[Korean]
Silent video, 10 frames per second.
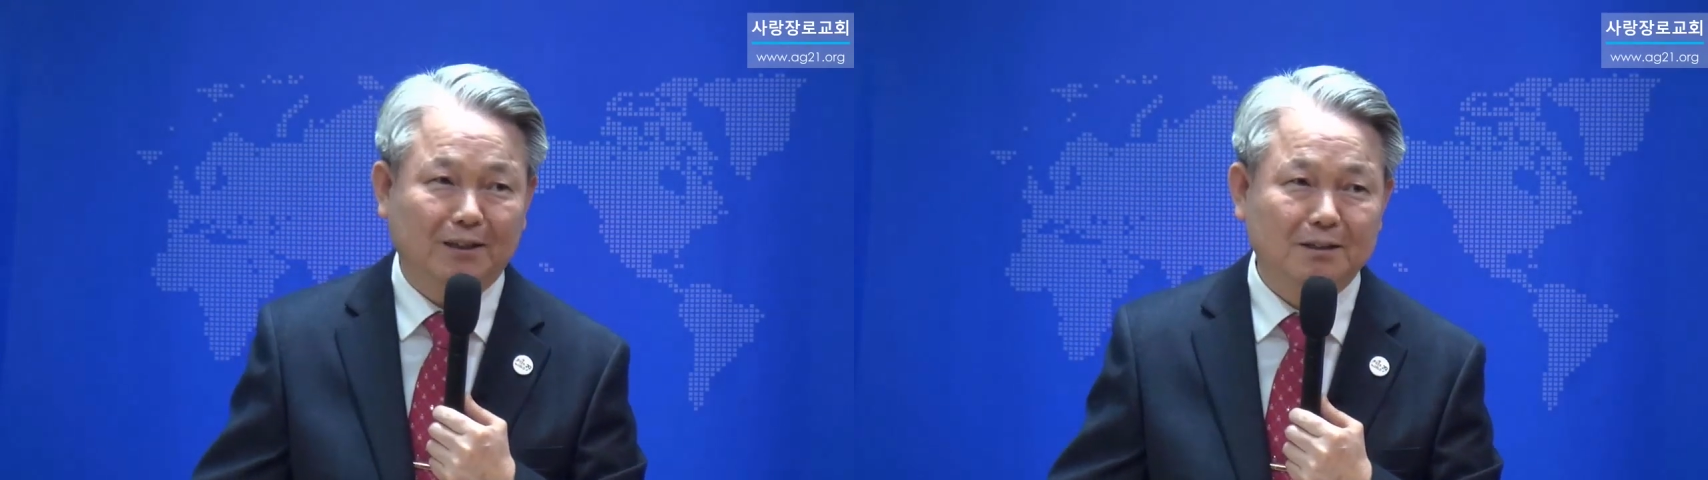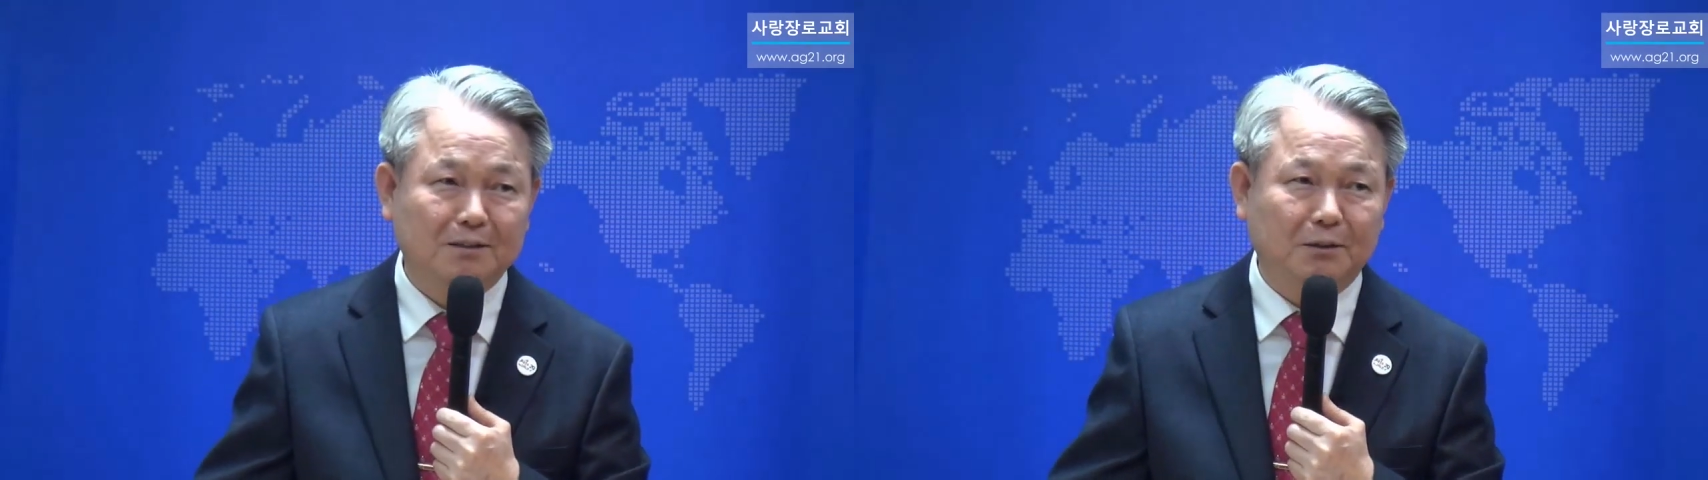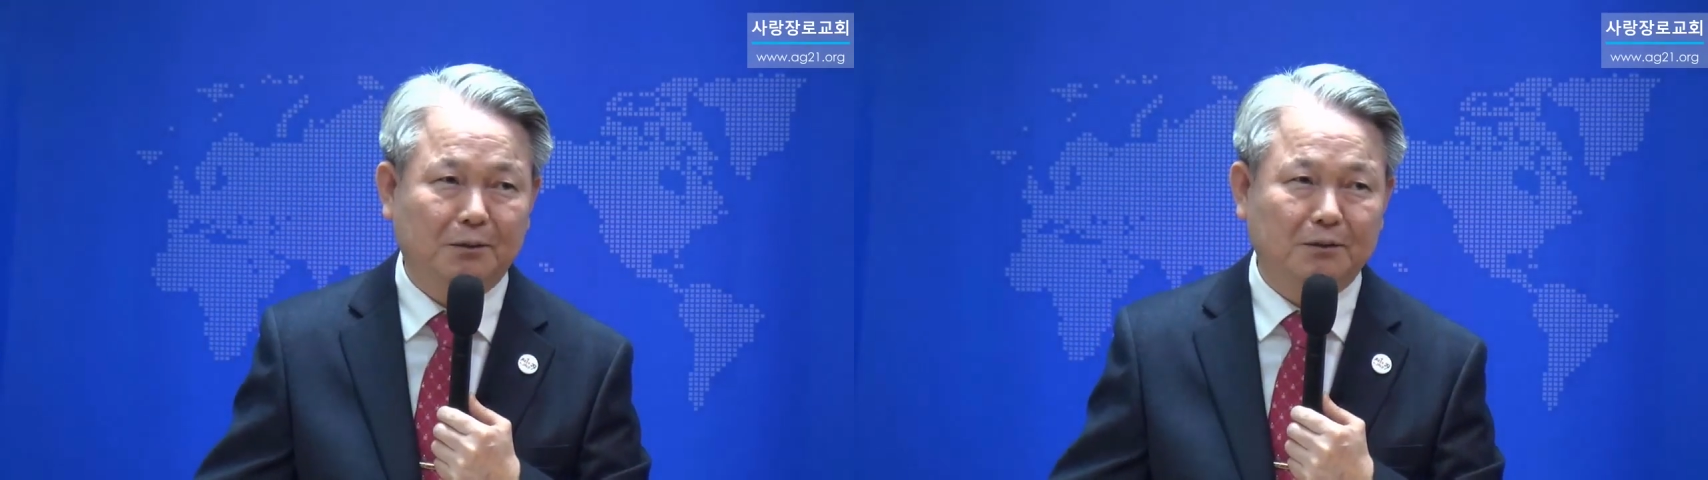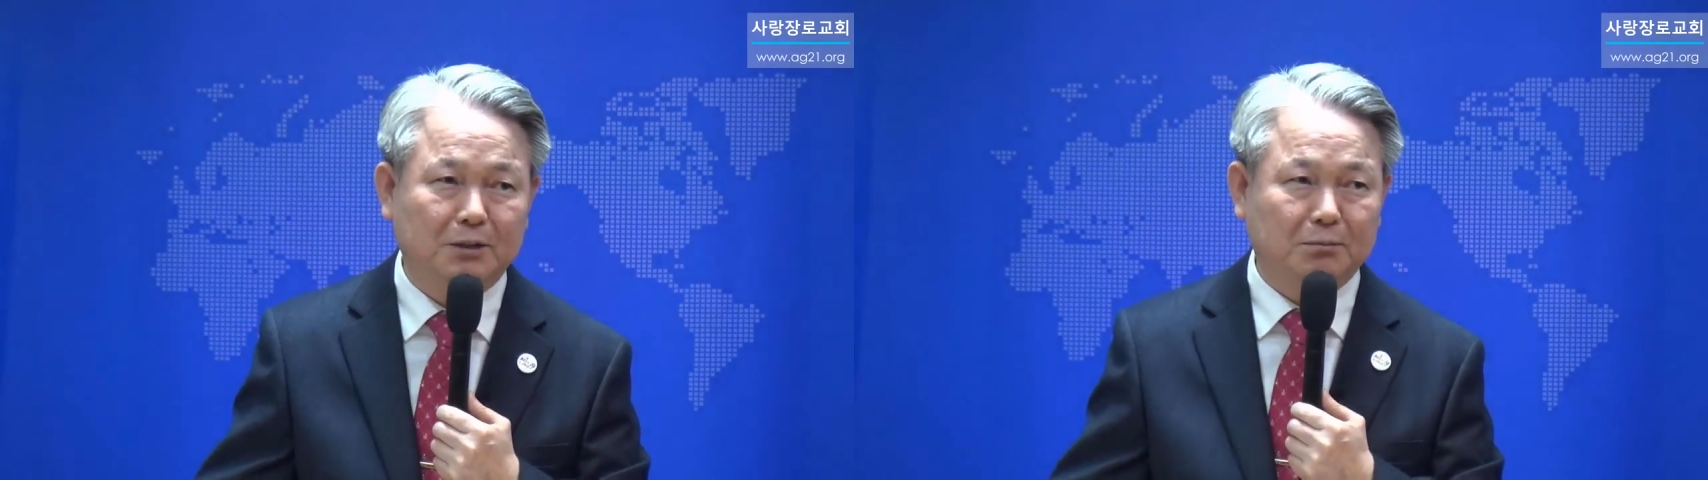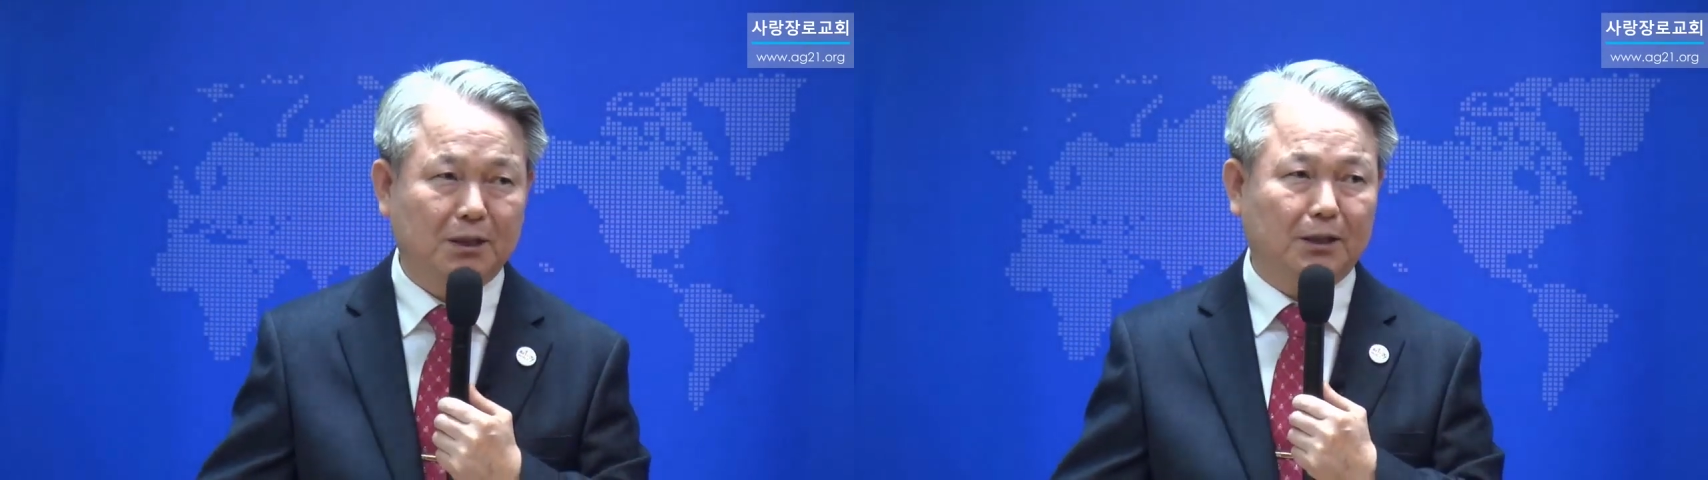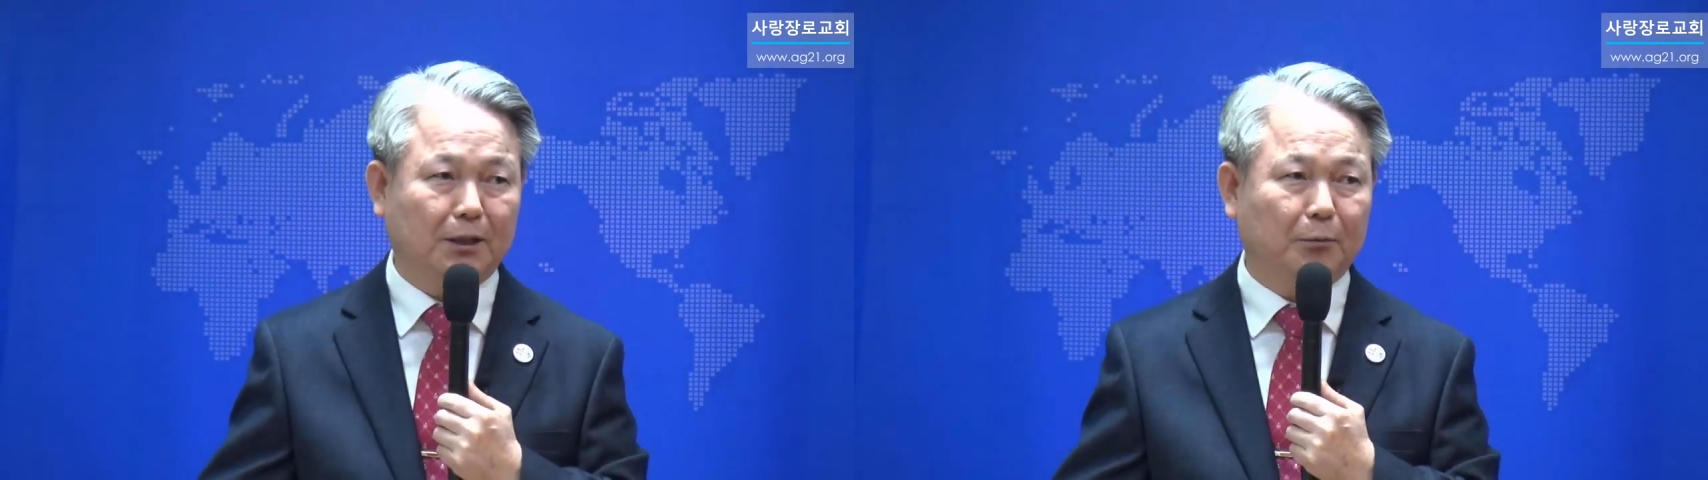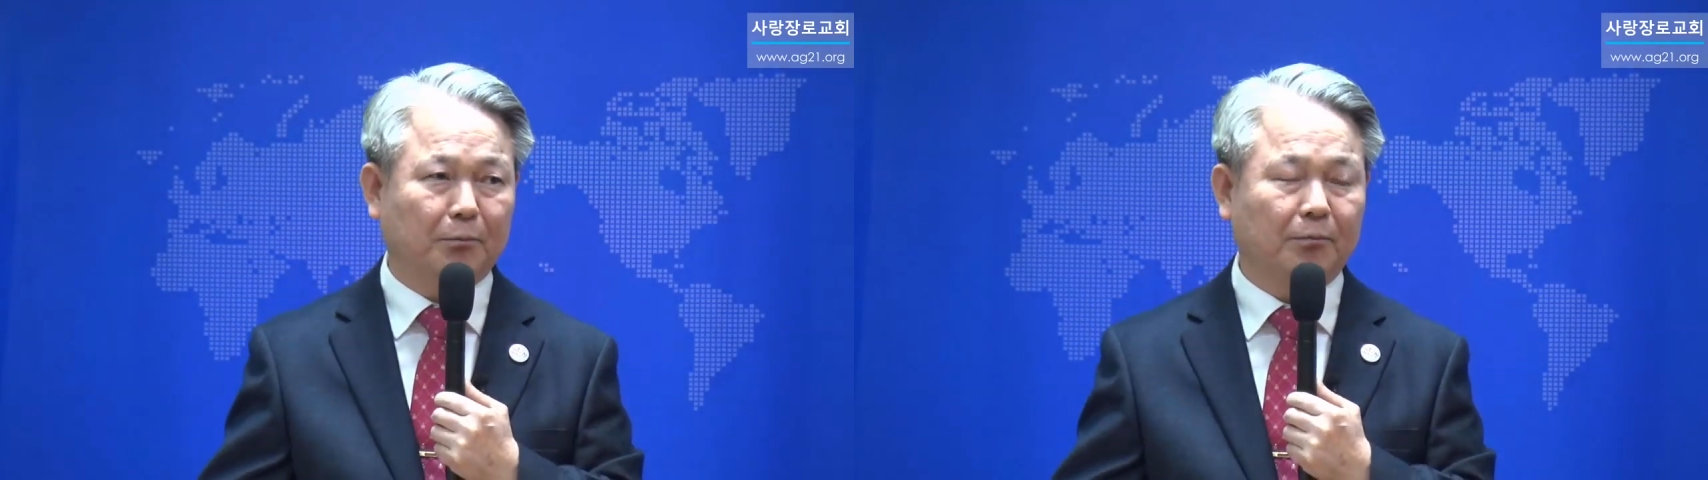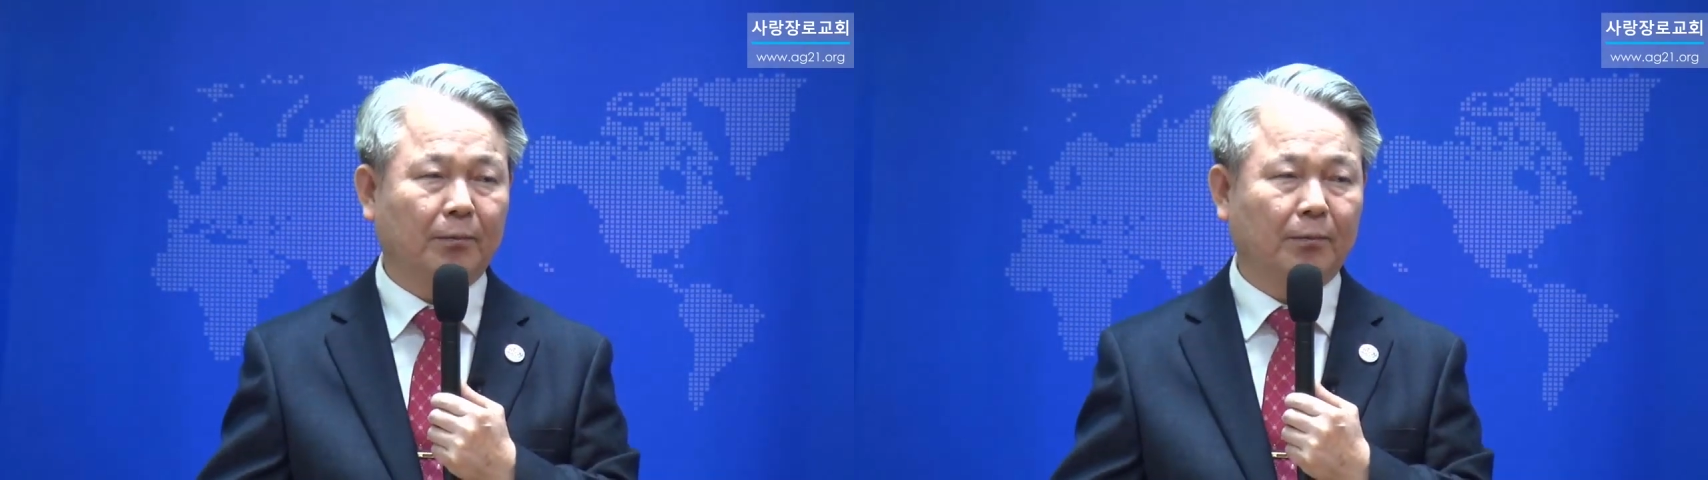했어요. 집사님.